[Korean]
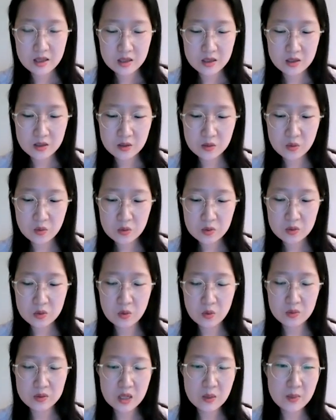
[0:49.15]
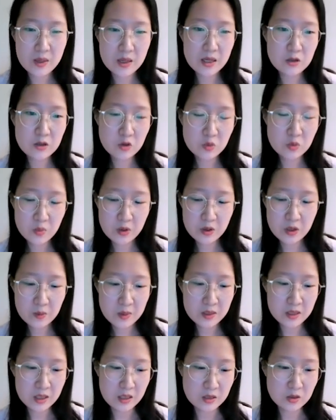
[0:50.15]
그리고 동남아의
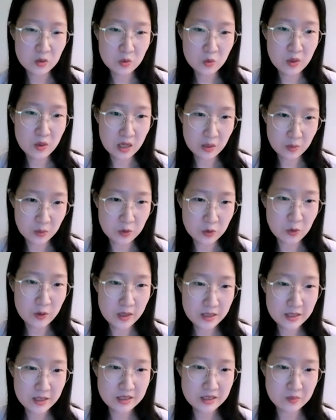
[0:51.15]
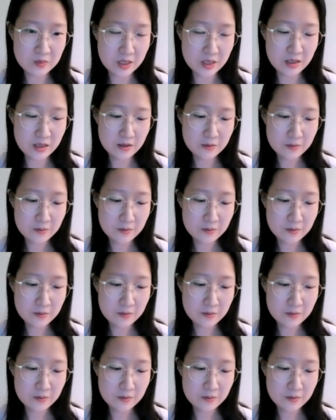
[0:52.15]
슈퍼앱에 대해서 또 알아보도록 하겠습니다.